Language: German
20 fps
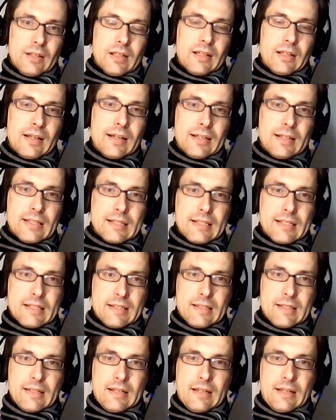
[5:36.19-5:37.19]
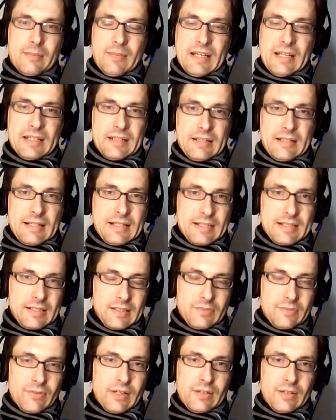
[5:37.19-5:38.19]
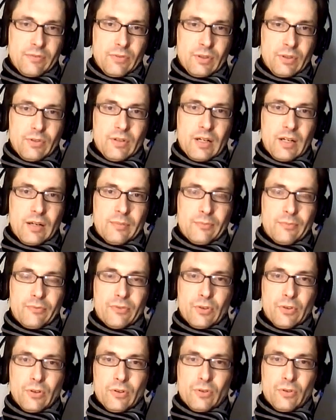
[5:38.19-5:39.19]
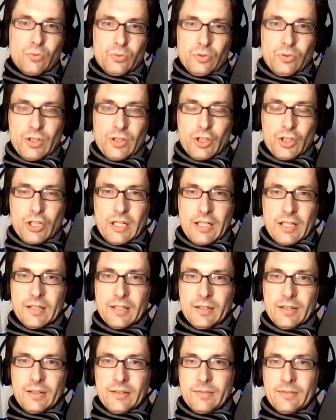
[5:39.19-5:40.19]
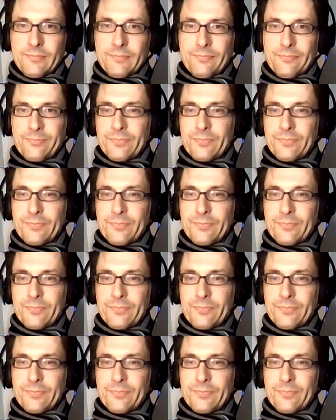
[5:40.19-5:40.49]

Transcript: klar ist, dass am Ende die Eltern die Verantwortung haben für gut oder schlecht, ja,